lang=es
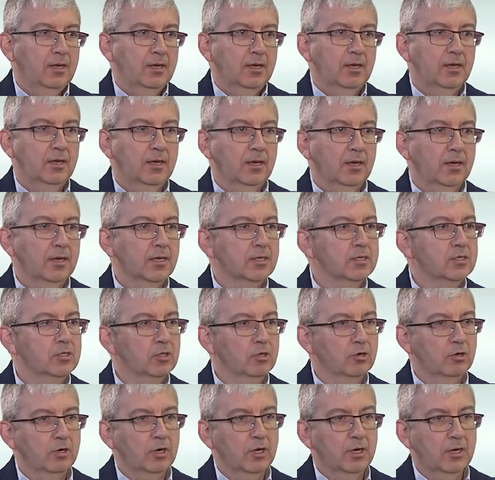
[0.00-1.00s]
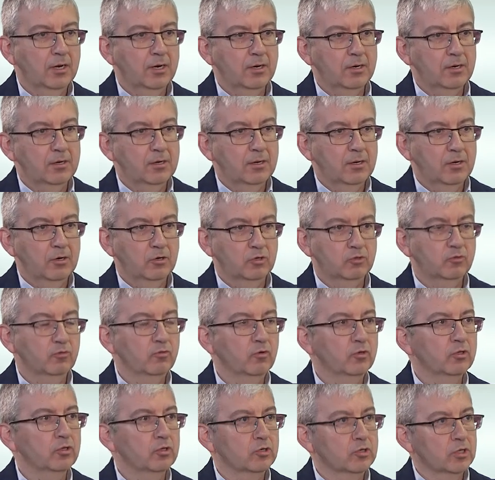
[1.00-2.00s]
eh, gestionar los
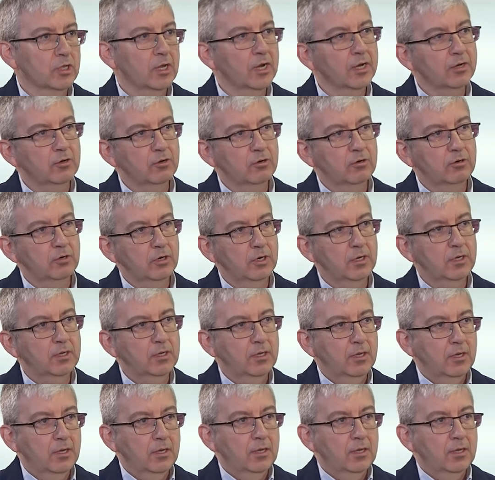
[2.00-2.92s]
fondos de la corona